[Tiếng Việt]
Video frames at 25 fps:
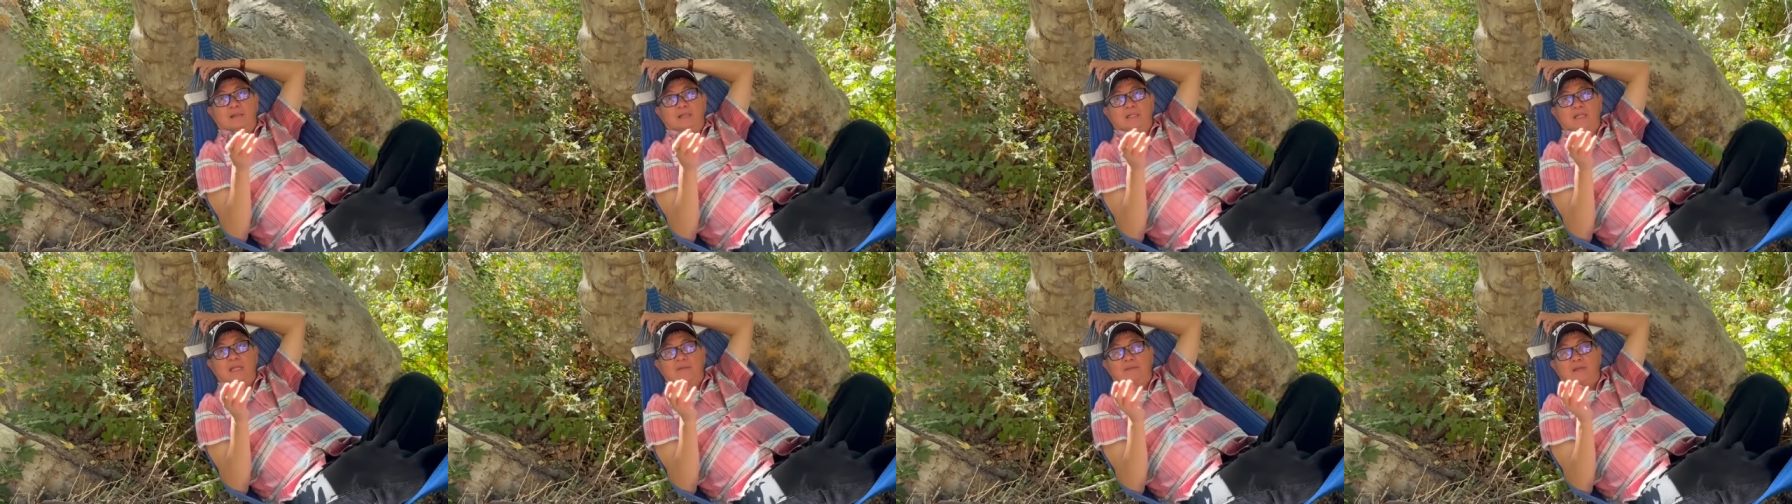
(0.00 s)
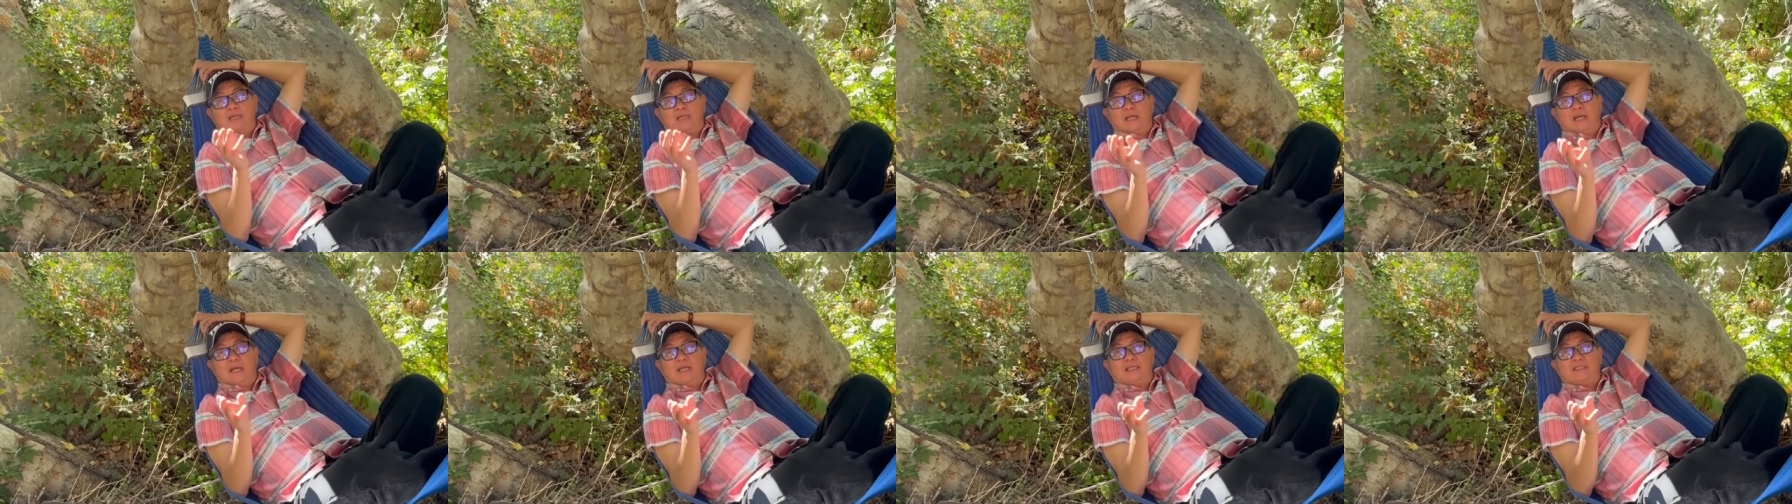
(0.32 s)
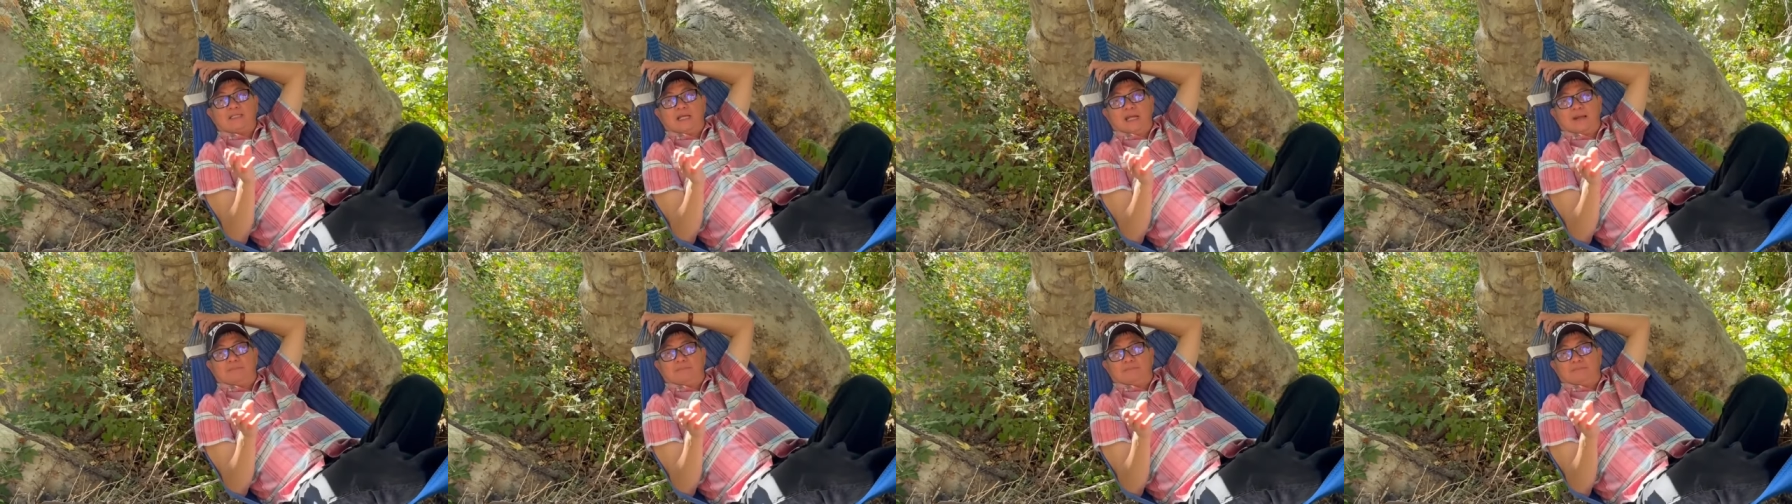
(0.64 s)
khi nó khởi
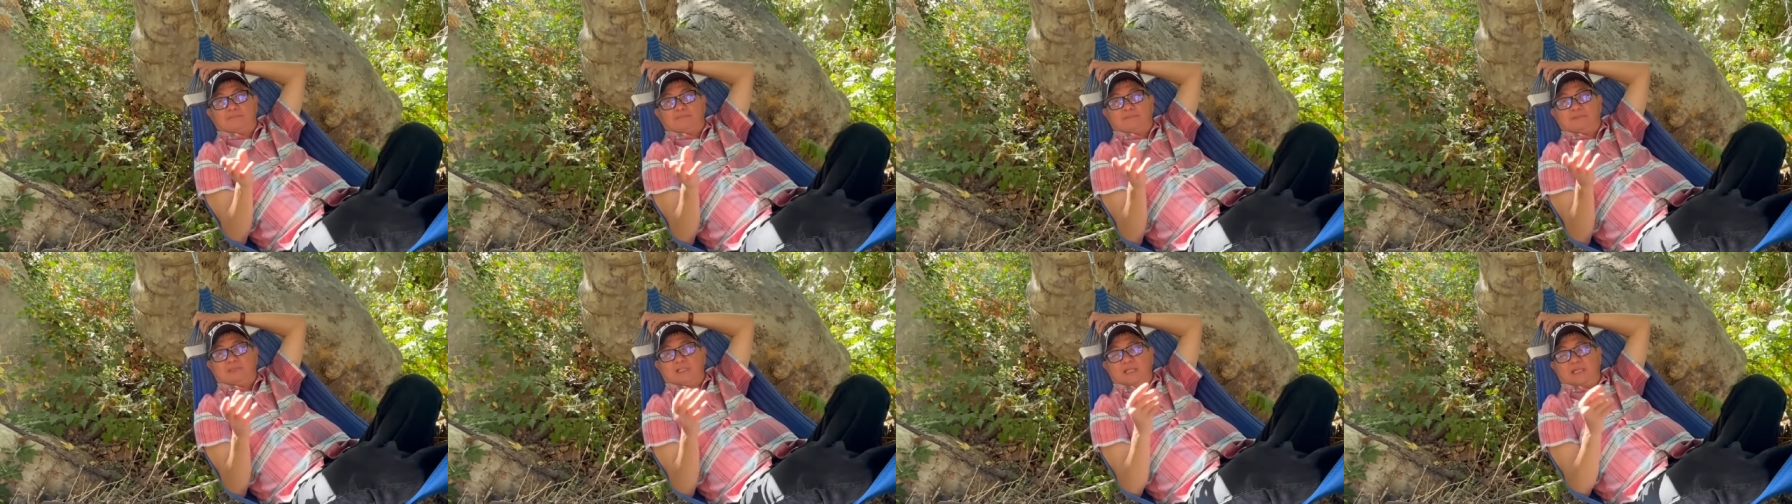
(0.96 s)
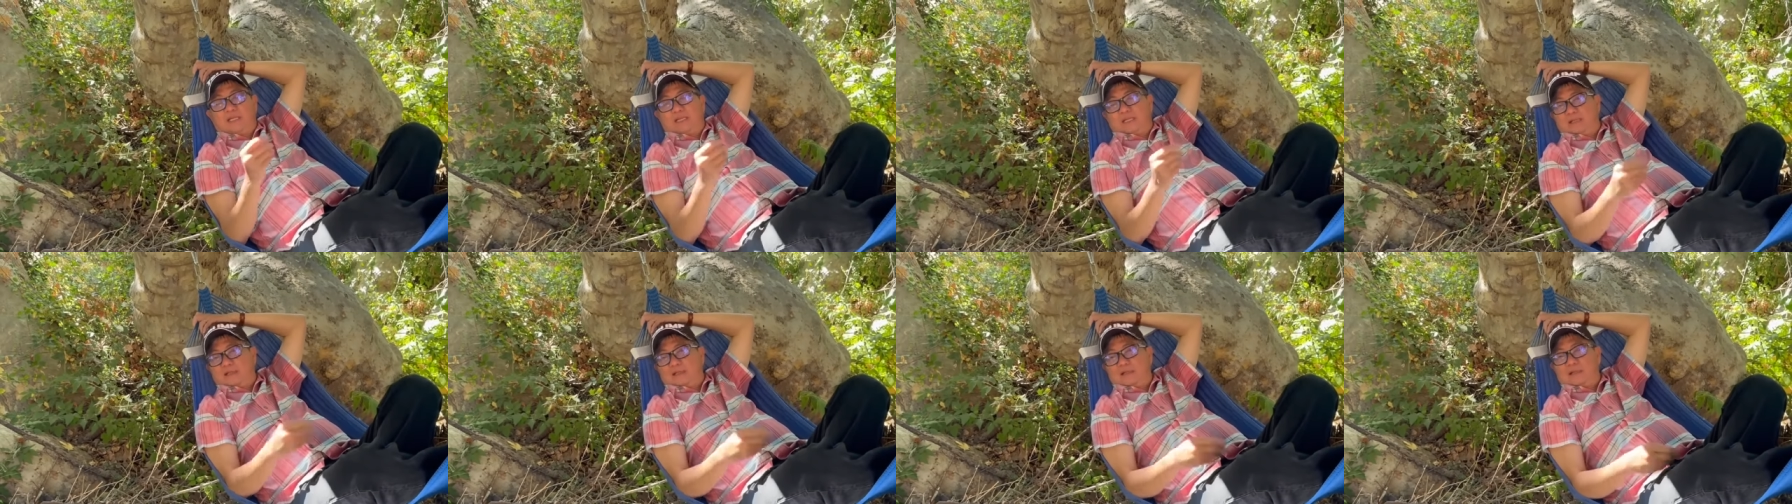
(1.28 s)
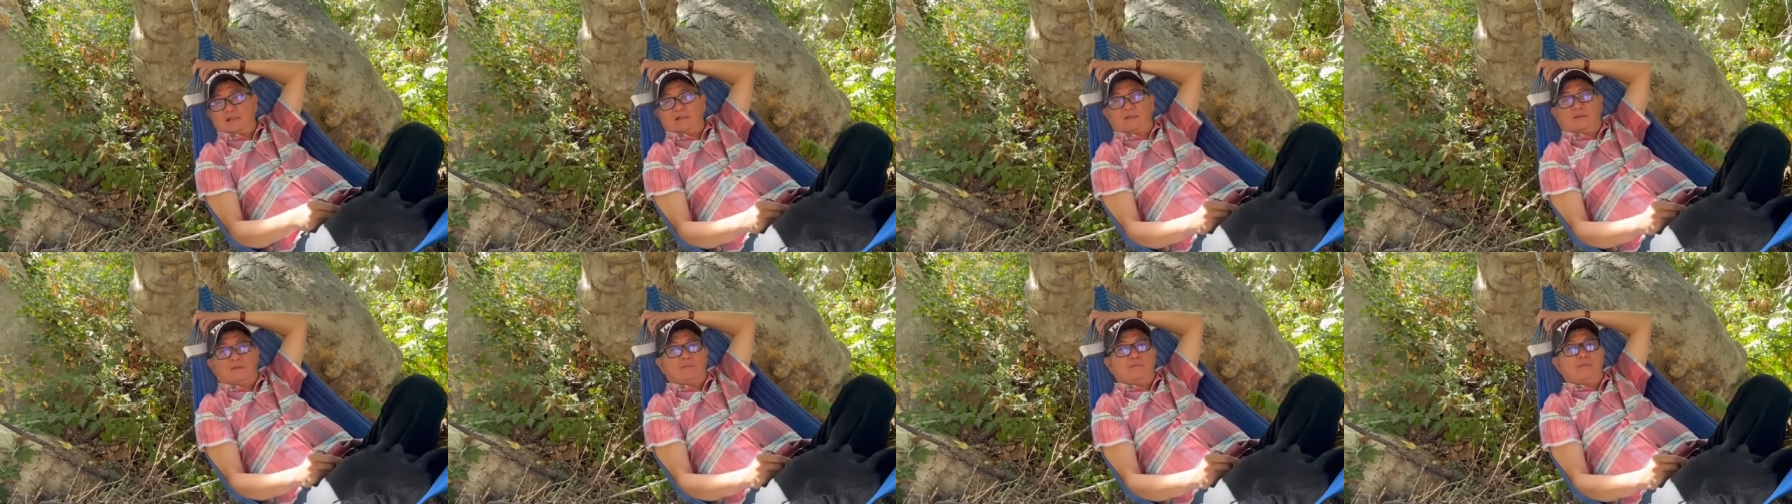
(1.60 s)
tâm thì nó
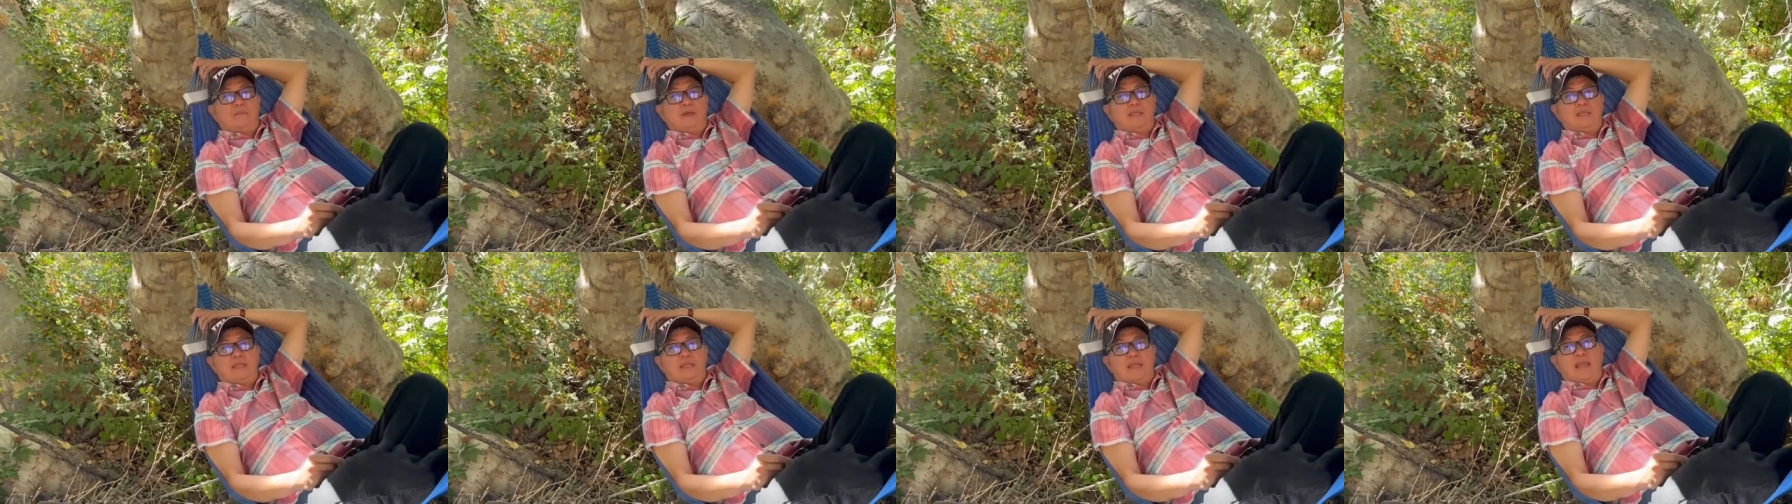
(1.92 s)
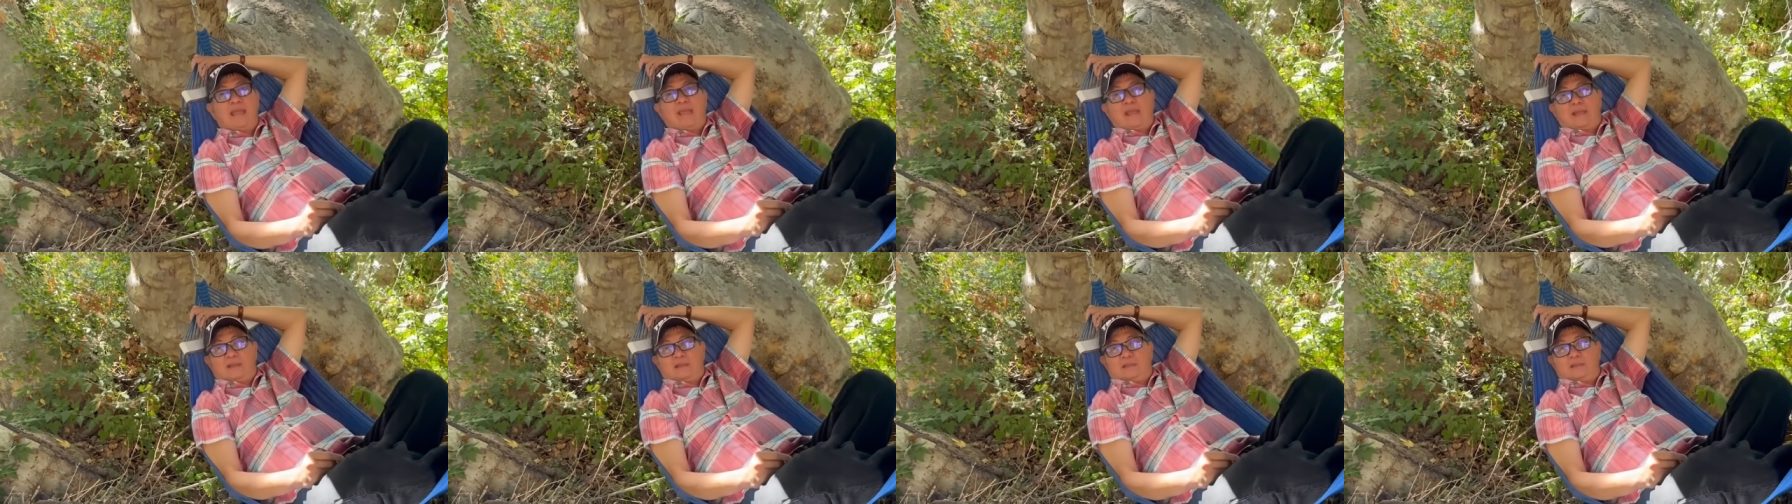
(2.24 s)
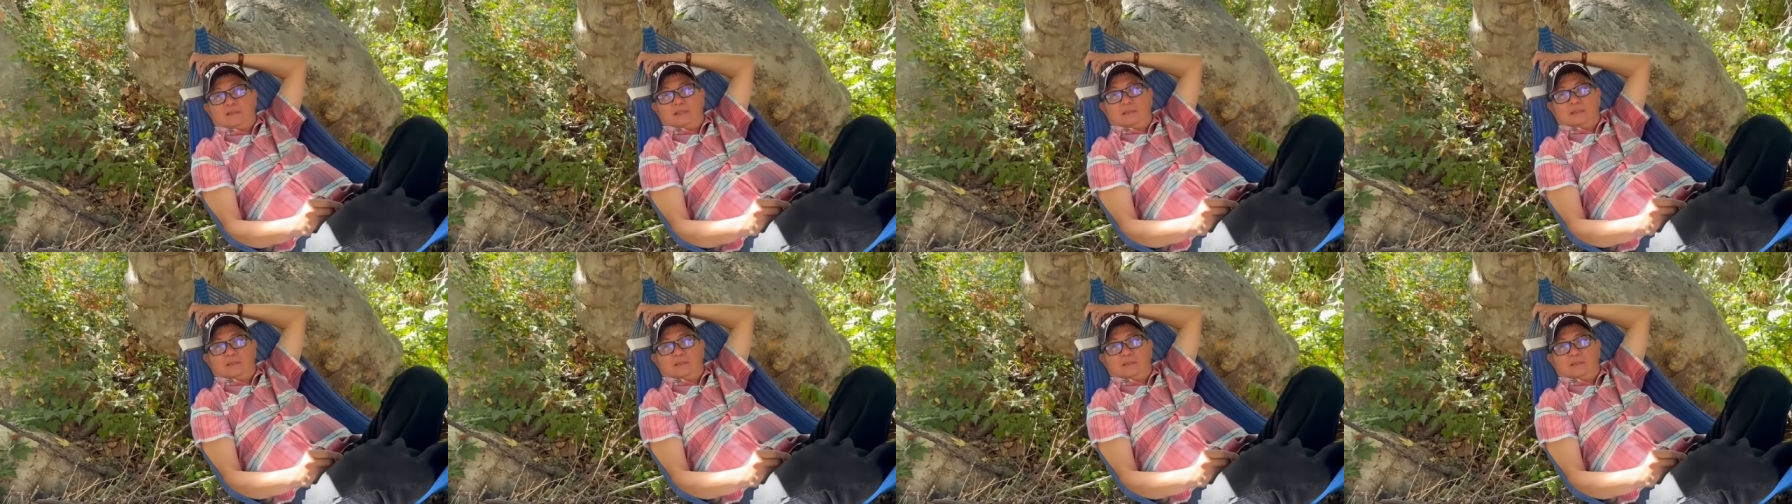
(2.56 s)
cũng bị ẹt rồi